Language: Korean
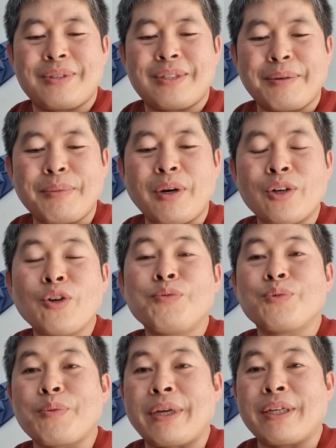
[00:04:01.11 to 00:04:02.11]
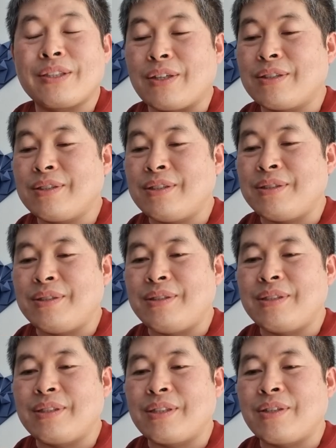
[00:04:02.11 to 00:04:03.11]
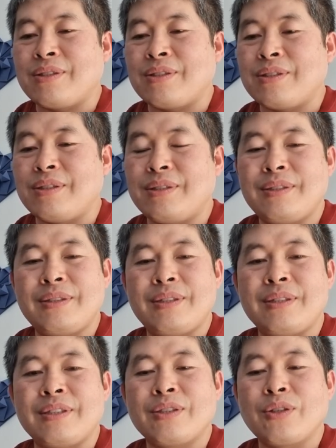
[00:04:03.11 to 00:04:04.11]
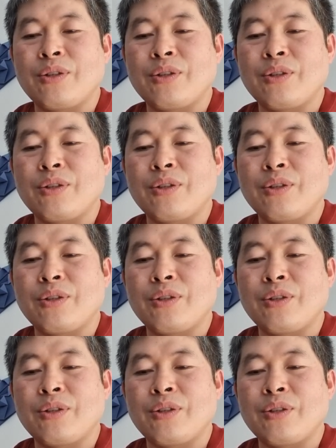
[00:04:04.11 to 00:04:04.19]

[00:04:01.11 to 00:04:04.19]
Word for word: 참 어려움도 많이 겪은 그런 음,